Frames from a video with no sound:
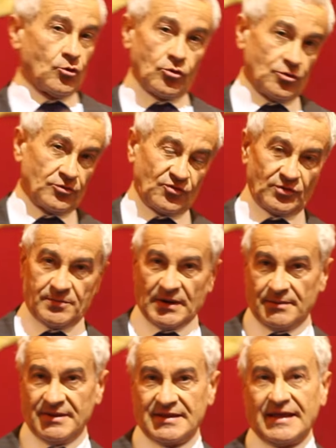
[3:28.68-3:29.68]
o non solo il
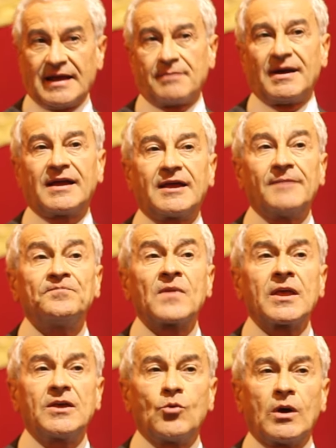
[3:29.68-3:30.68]
parlamentare, ma anche
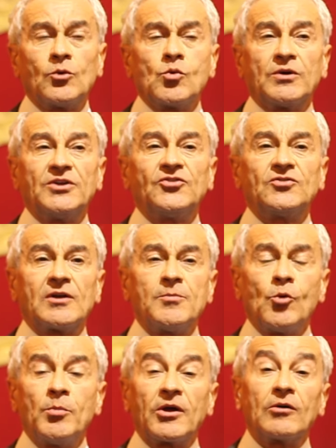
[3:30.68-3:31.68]
qualunque decisore
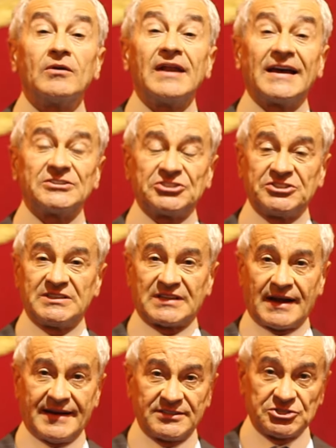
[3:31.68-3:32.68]
pubblico, lasci
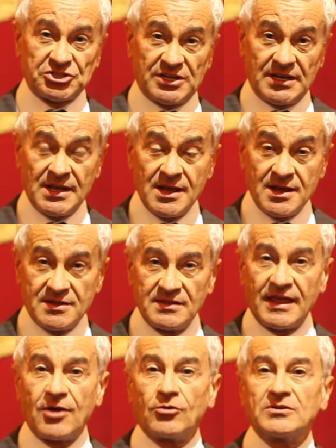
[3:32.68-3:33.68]
traccia
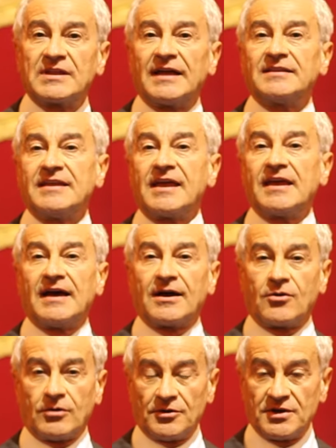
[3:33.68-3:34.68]
dei contatti che ha
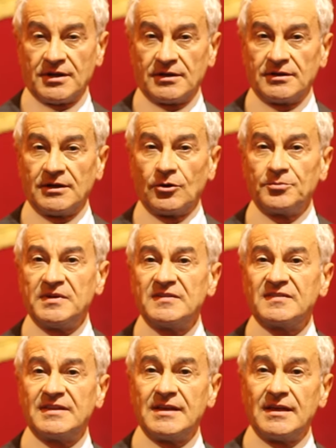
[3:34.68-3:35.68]
con i
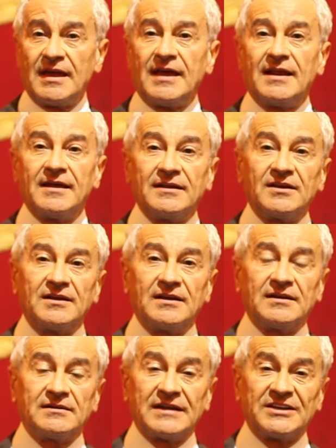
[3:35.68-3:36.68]
lobbisti e, e
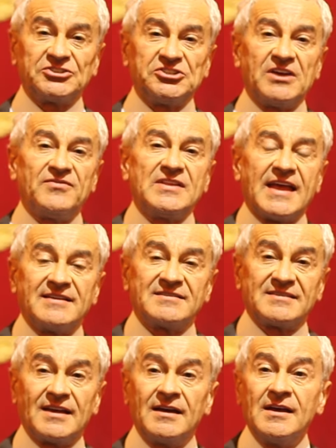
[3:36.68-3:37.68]
lasci
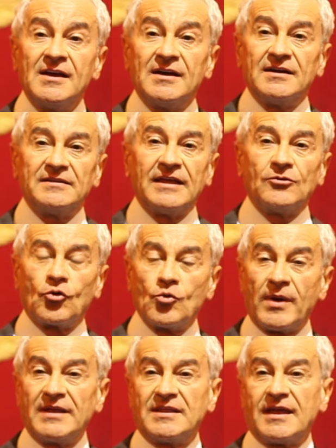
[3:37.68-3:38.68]
evidenza dei
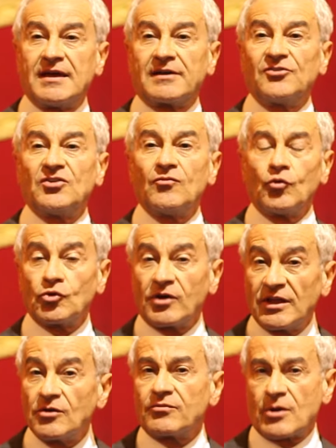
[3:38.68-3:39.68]
documenti che ha ricevuto
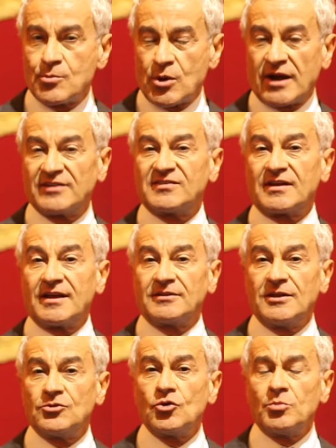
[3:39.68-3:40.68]
che dovrebbero essere
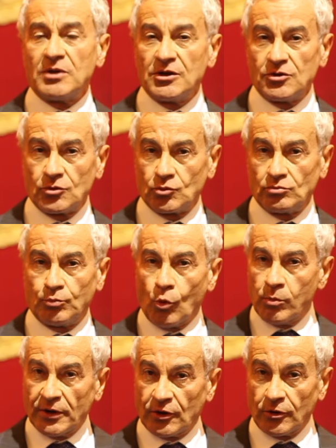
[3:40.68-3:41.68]
di dominio
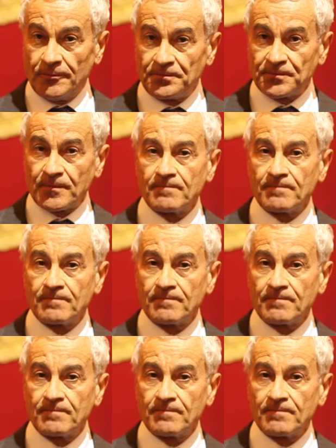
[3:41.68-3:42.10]
pubblico.